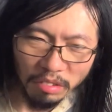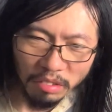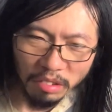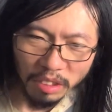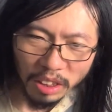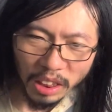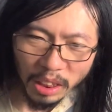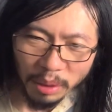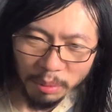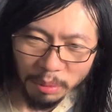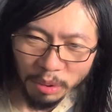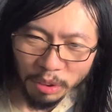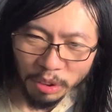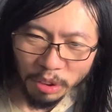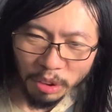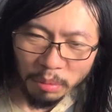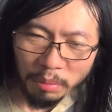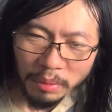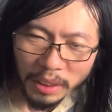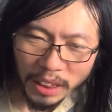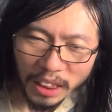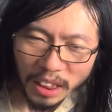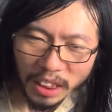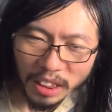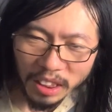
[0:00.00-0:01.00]
希望を
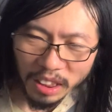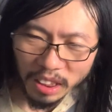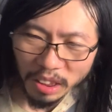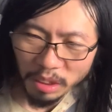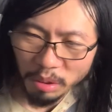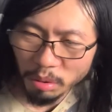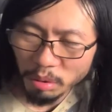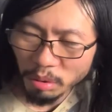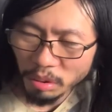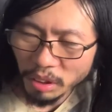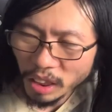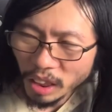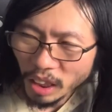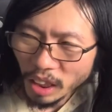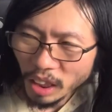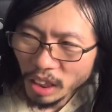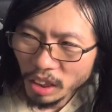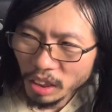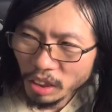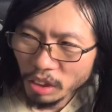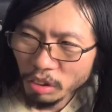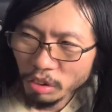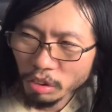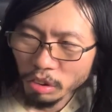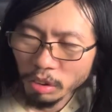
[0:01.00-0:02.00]
見出して、そこに
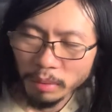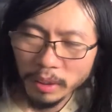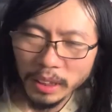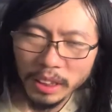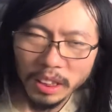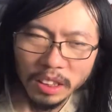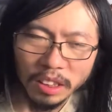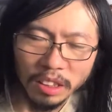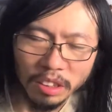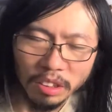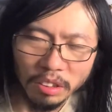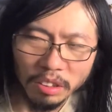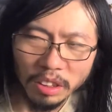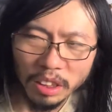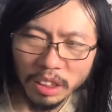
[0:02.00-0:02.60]
手を伸ばしていく。